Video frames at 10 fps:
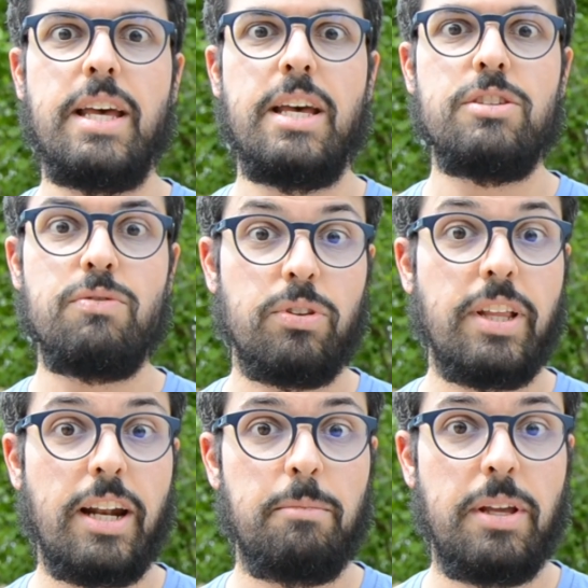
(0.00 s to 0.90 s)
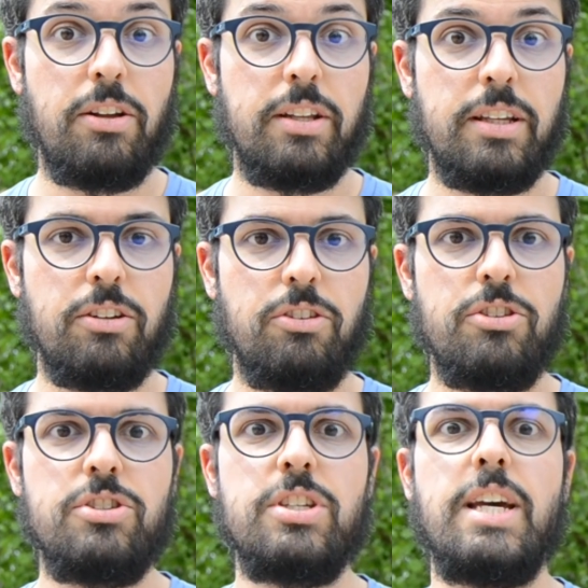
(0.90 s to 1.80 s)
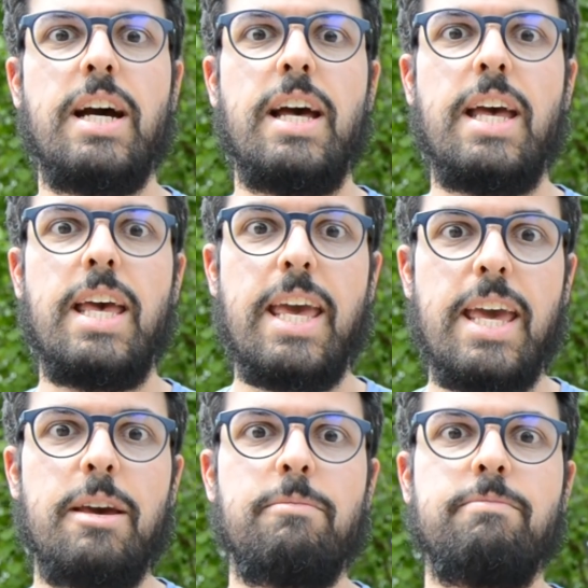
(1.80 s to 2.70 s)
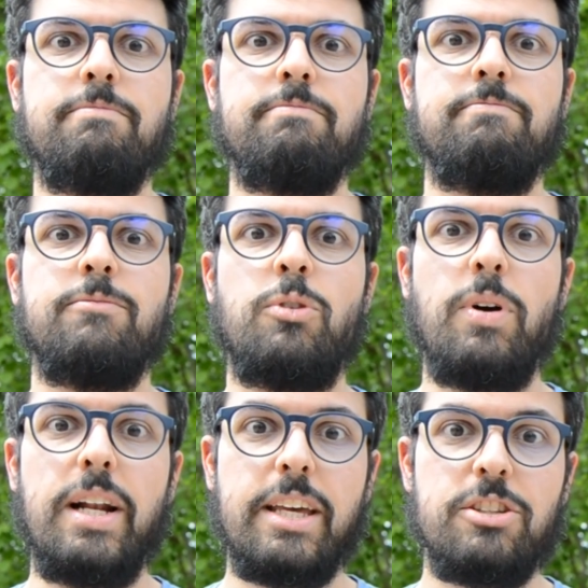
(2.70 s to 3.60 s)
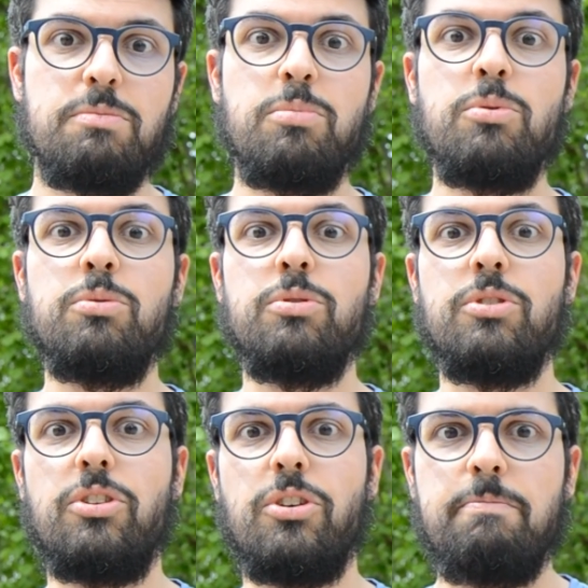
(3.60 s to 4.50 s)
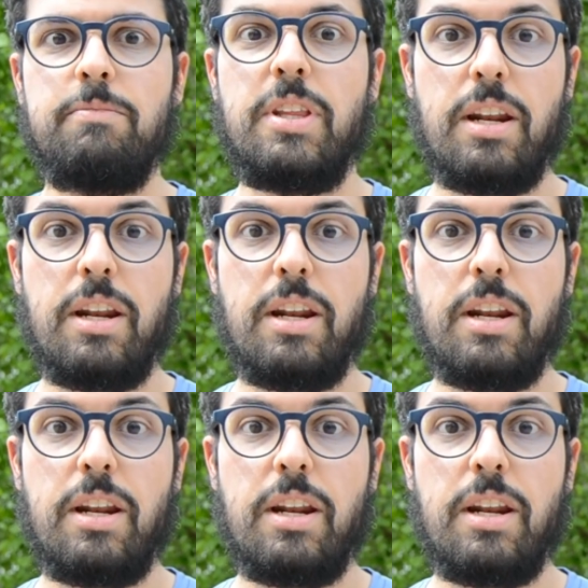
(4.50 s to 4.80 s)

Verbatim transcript: sfruttare al meglio la tecnologia e qualche spunto di